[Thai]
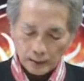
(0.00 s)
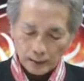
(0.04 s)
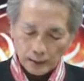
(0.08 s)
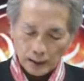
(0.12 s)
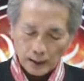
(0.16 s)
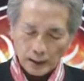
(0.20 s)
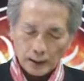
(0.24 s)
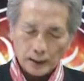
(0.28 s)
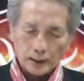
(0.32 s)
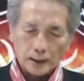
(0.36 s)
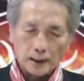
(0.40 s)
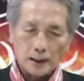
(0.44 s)

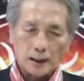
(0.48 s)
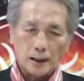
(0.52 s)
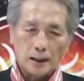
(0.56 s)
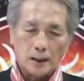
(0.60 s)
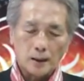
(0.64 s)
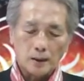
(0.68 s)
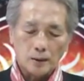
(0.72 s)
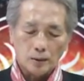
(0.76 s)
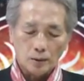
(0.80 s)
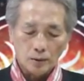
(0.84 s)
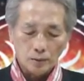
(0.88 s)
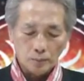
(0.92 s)
ลัคนา
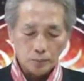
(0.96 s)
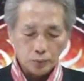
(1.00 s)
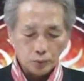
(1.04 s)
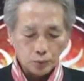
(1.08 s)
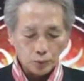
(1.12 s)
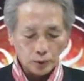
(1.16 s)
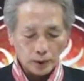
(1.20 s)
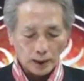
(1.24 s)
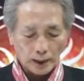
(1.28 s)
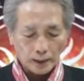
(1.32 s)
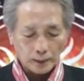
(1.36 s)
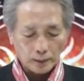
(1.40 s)
ของ
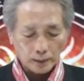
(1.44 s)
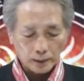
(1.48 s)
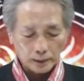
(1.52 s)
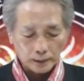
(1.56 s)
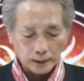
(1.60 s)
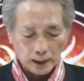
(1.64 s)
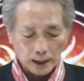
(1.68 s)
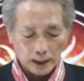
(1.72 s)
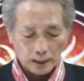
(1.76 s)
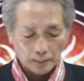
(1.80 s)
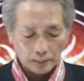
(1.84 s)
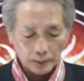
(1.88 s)
ผู้ใดก็
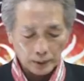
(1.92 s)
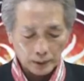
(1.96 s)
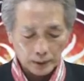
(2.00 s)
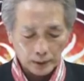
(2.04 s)
ตาม